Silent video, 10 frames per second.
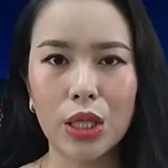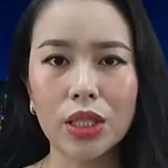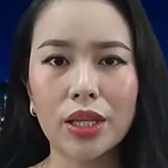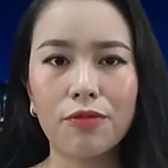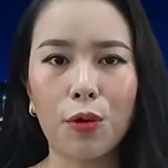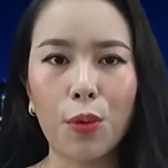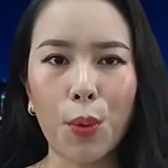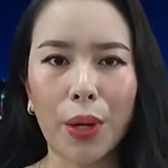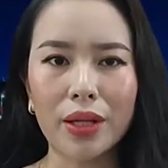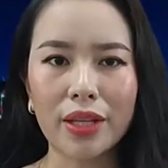Nữ tỷ
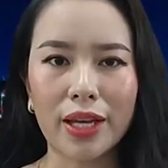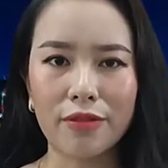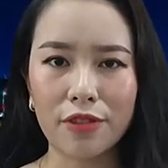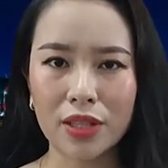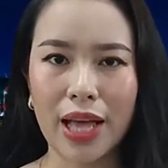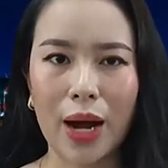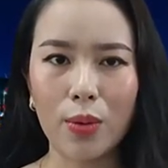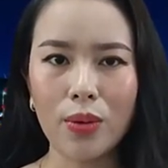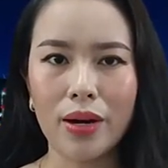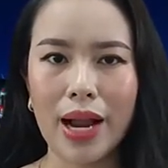phú Nguyễn Thị Phương
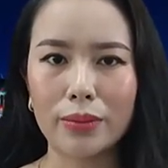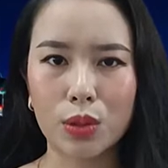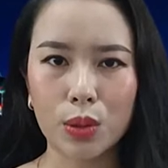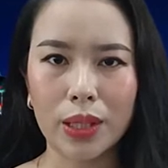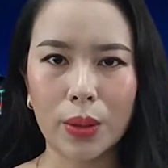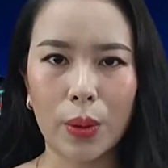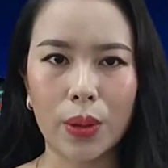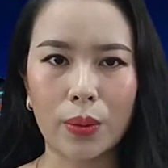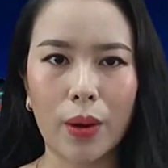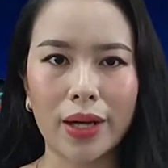Thảo làm Chủ tịch
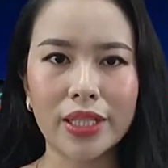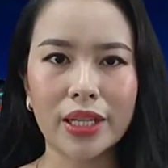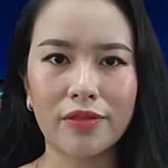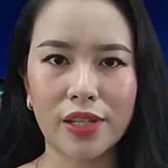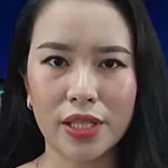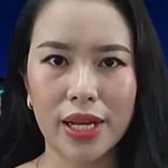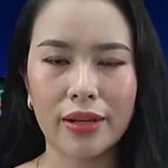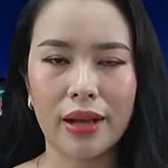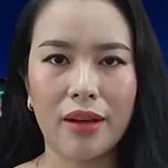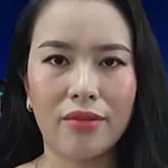Hội đồng Quản trị
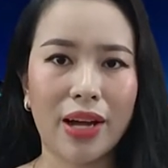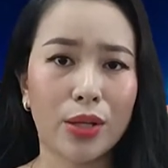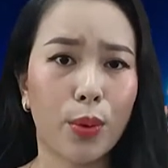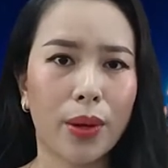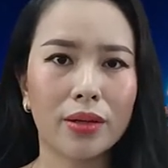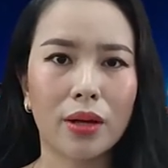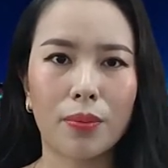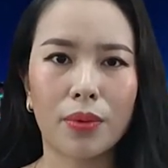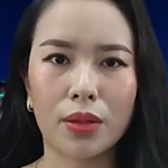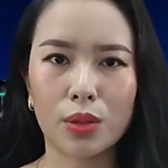Vietjet và chuyện
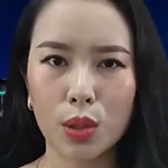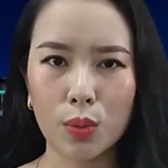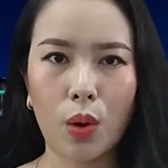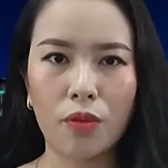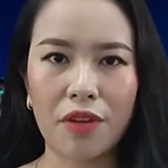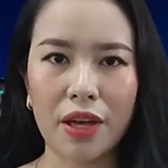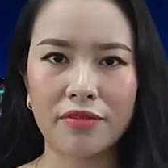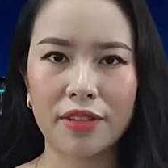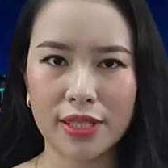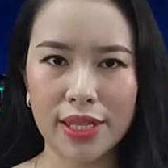cập nhật số 1
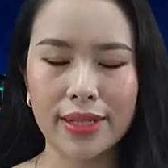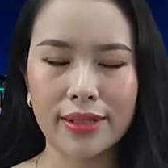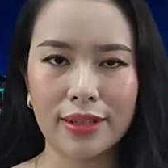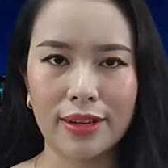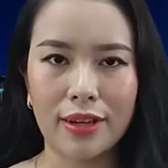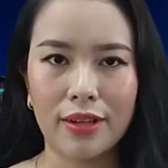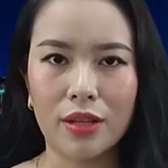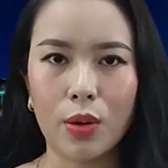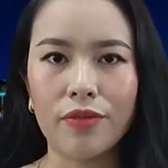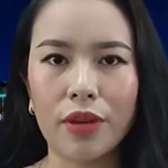về Vietjet.
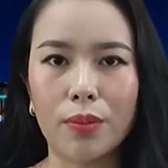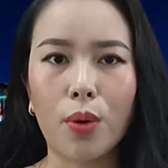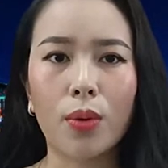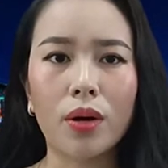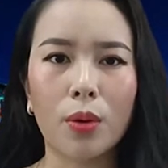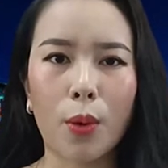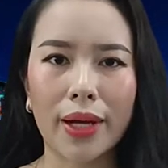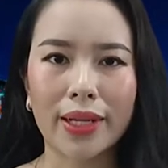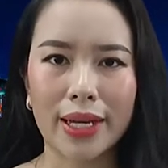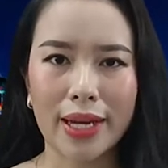Thưa quý một cơ
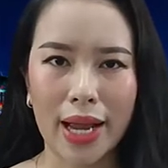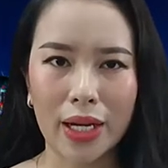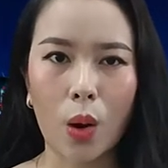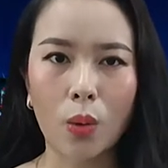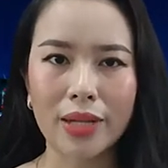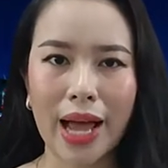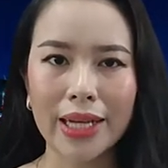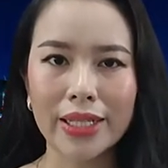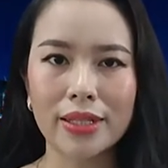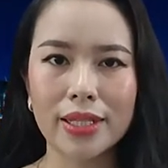quan ngành hàng không
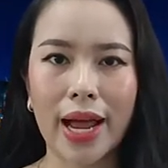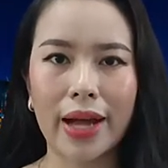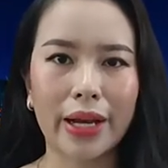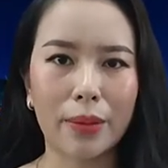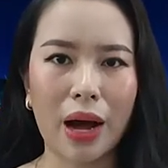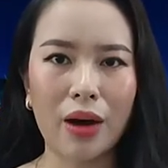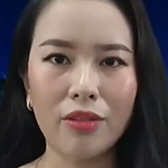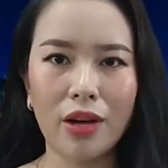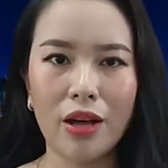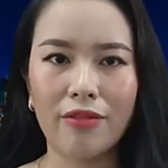đã đưa ra cảnh
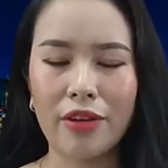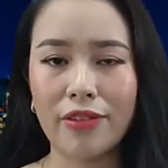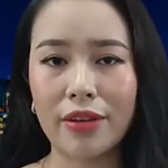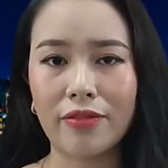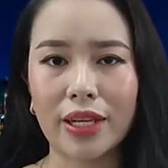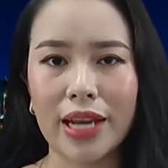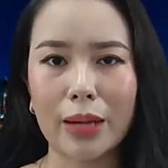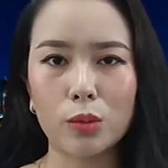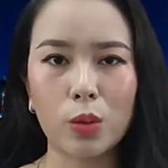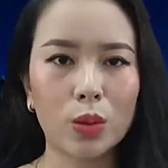báo về việc Việt
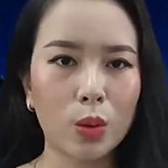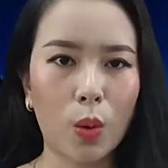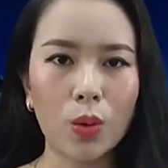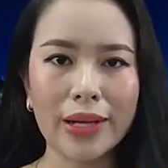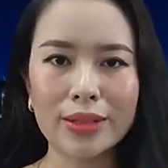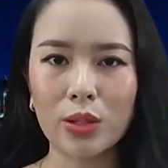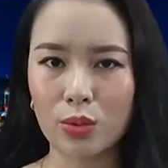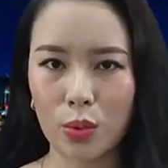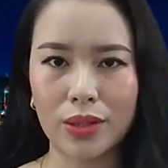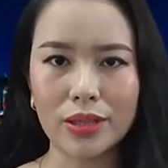Nam tuân thủ các
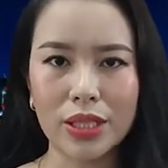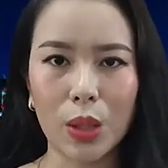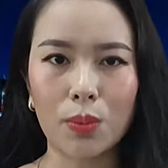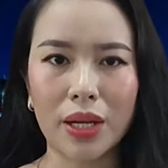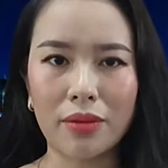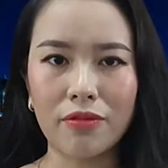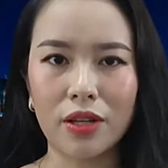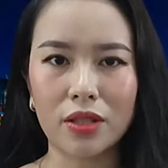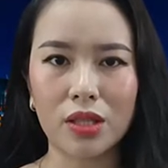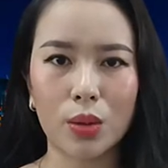tiêu chuẩn trong lĩnh
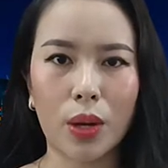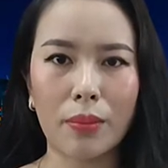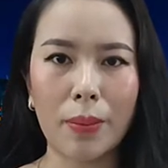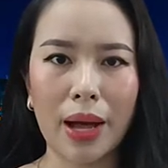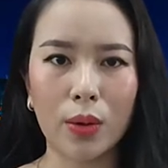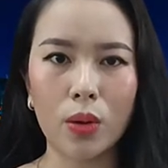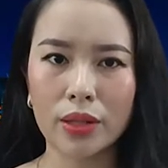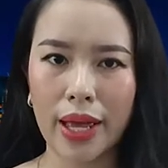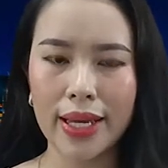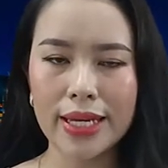vực cho thuê máy bay quốc
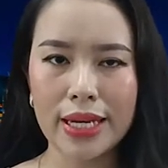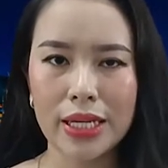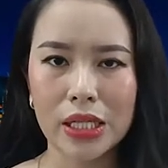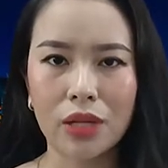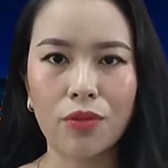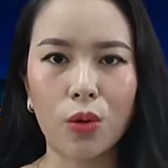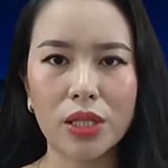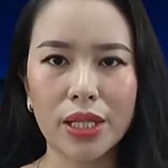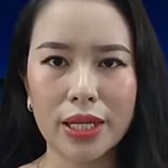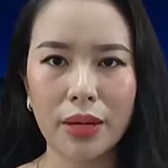tế sau vụ
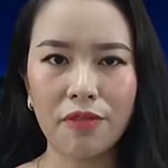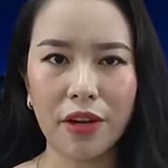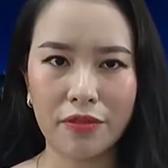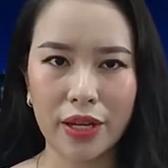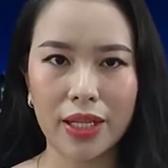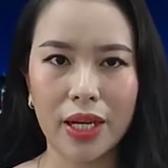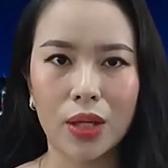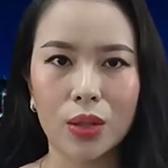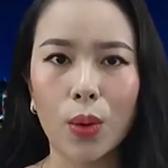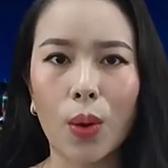tranh chấp về việc
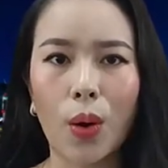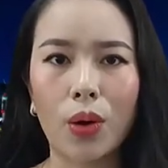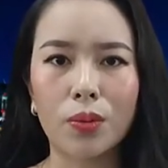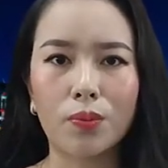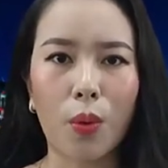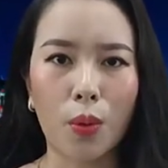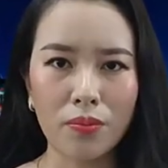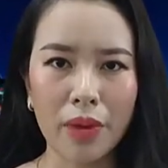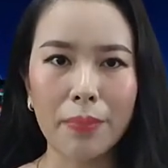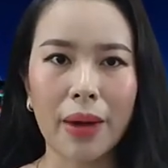thu hồi
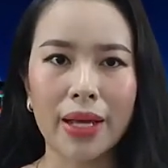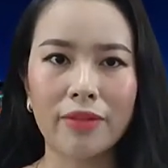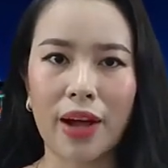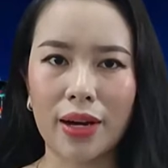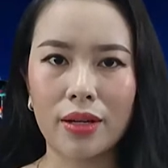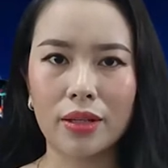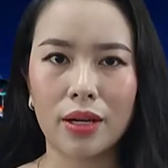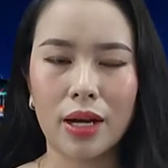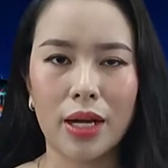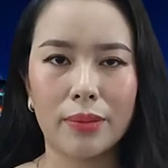4 máy bay phản lực,
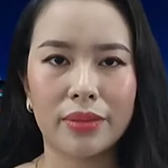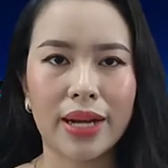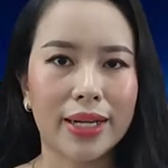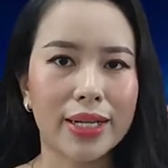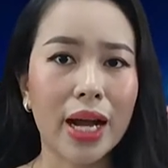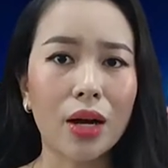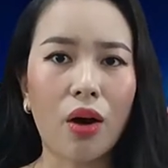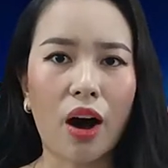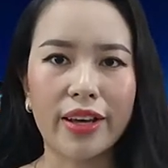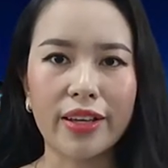đặt ra
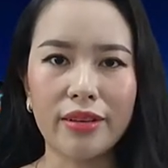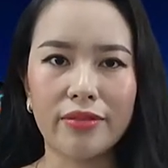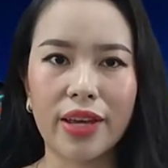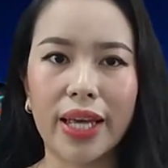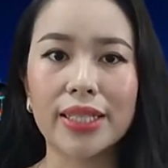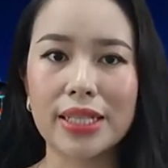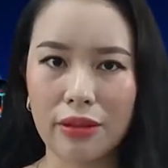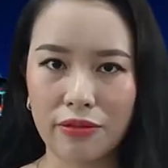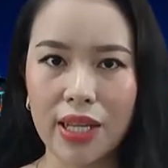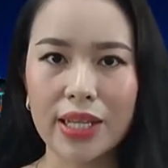câu hỏi về
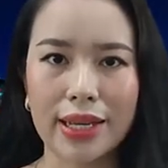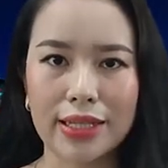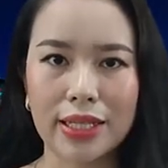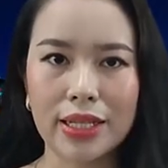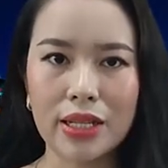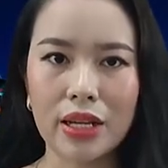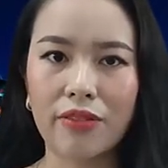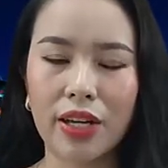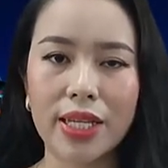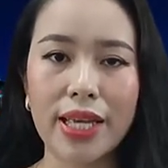chi phí tài chính
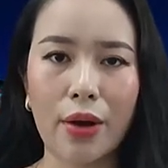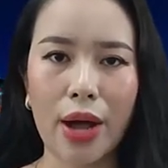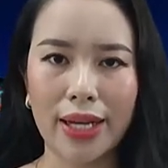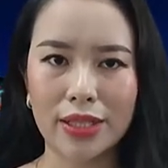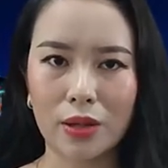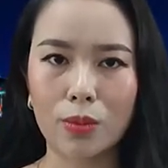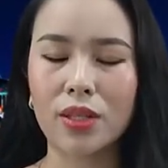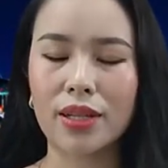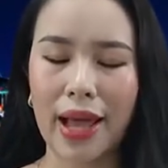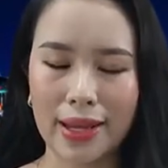cho việc giao hàng trong
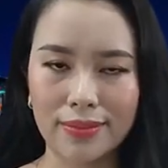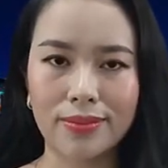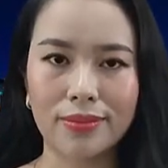tương lai.